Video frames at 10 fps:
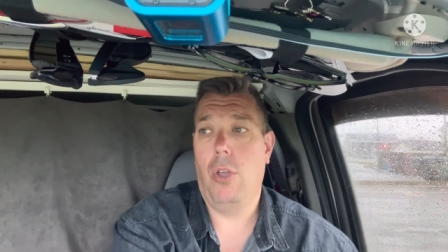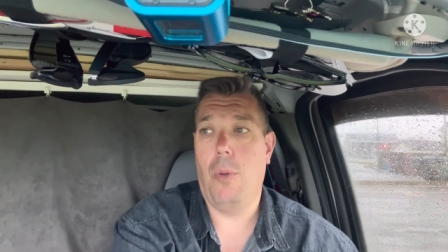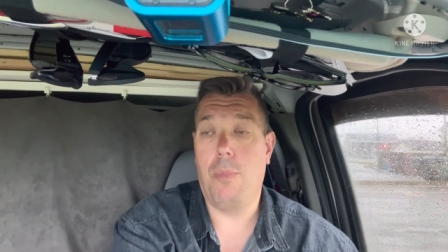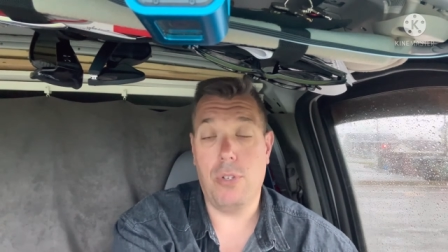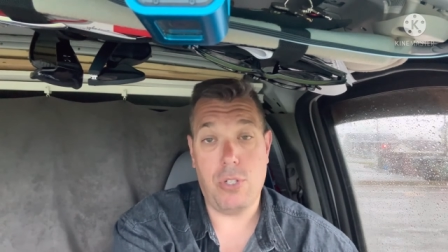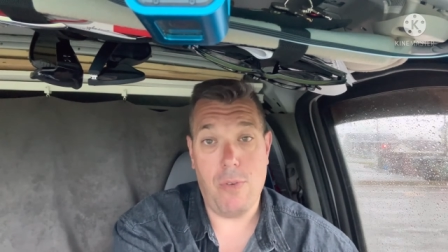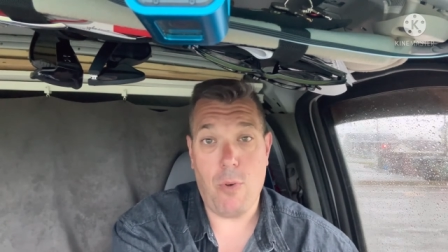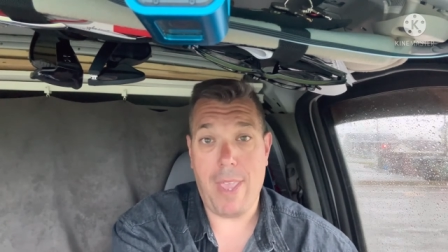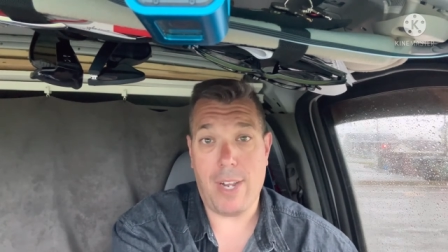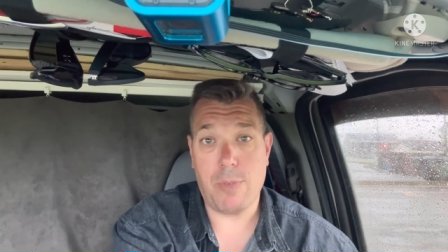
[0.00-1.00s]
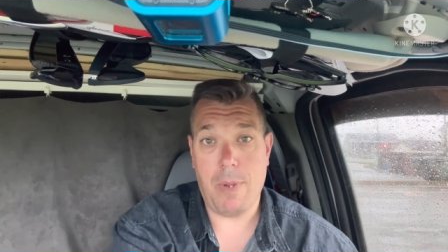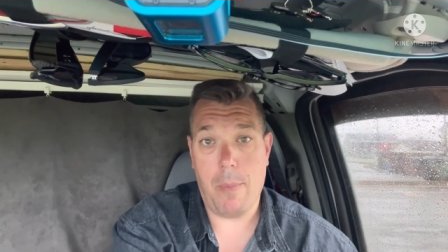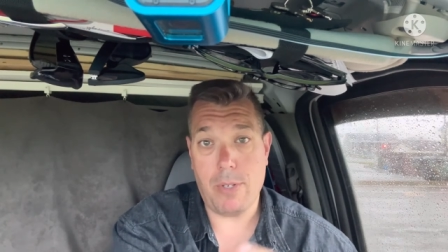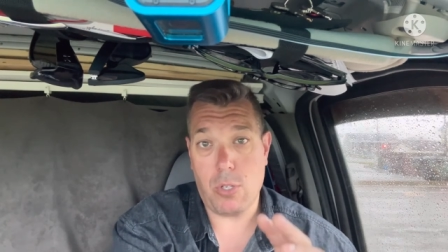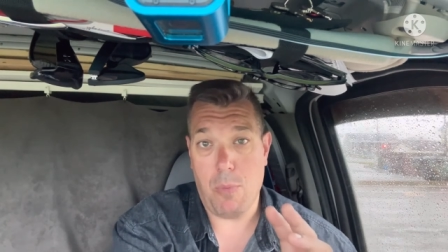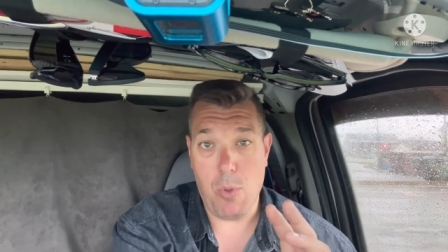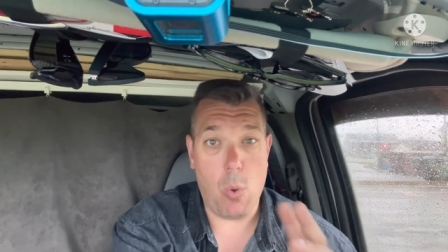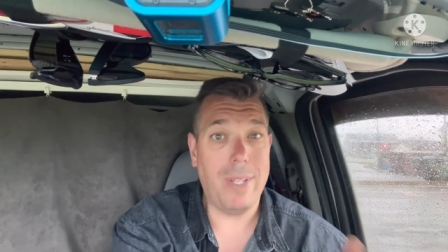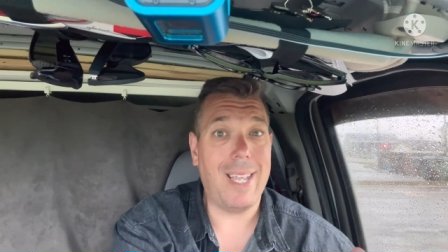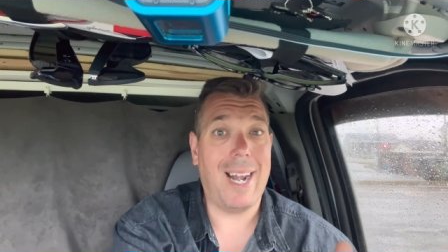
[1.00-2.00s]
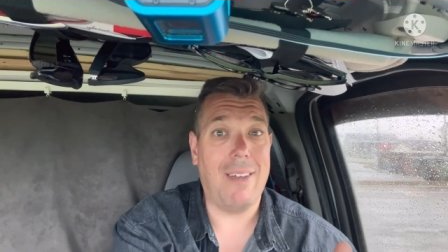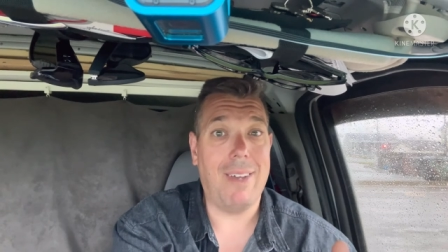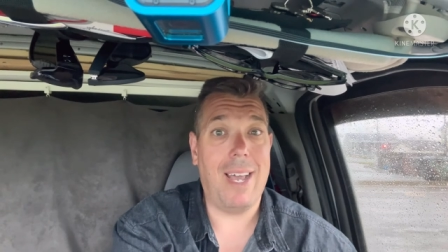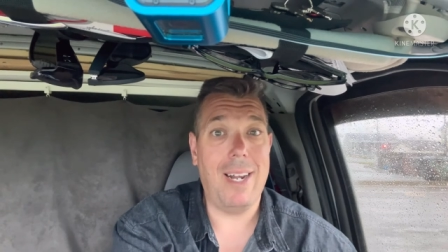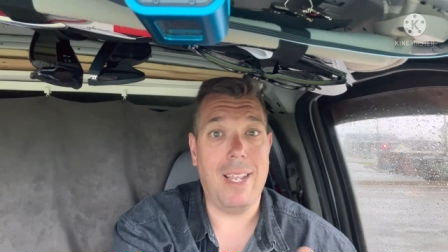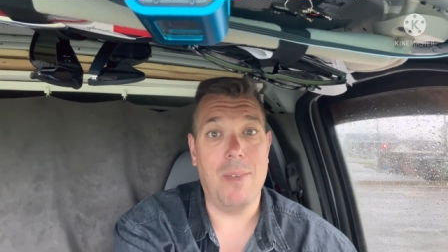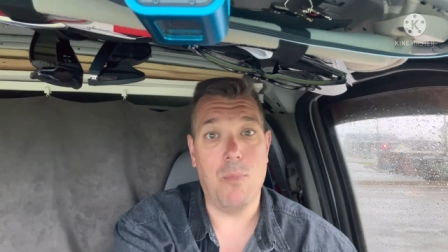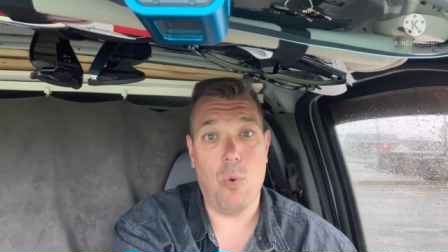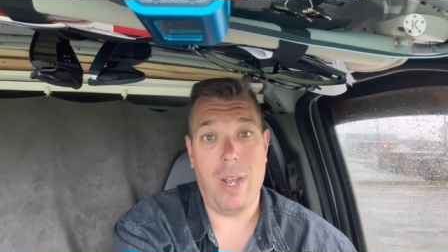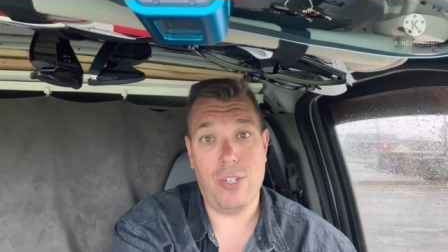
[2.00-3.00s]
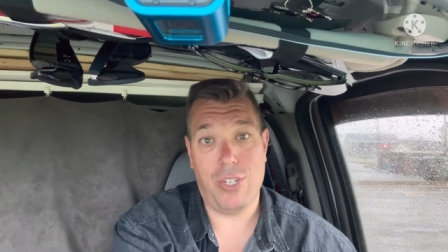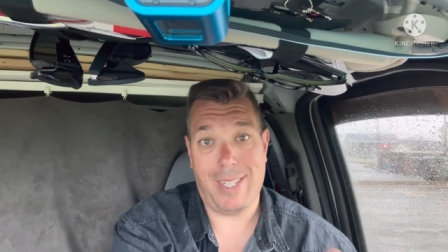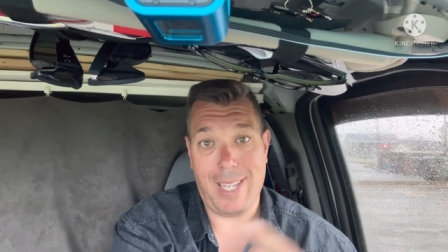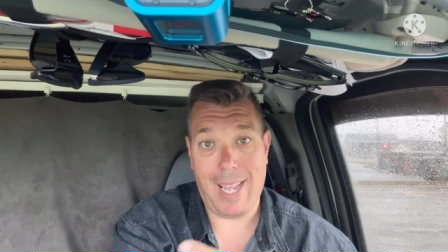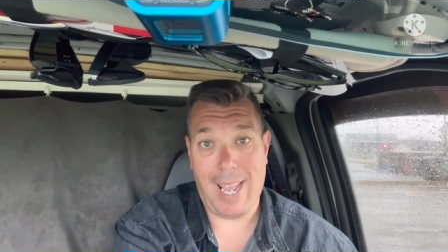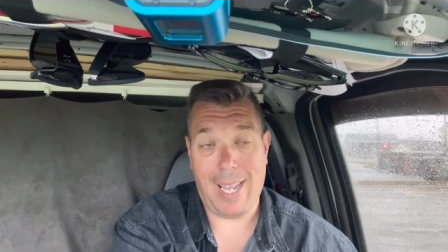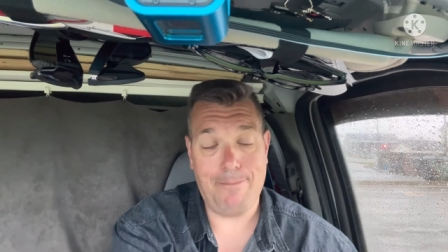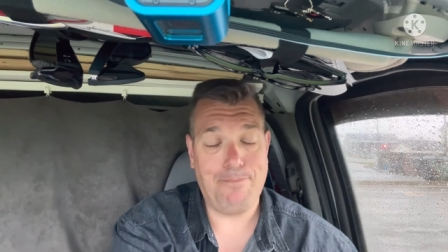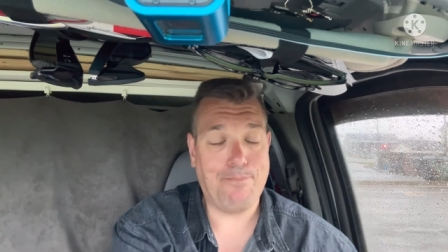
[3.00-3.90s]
euh, plus le voyagement, parce que le bureau était à Laval et moi j'étais à.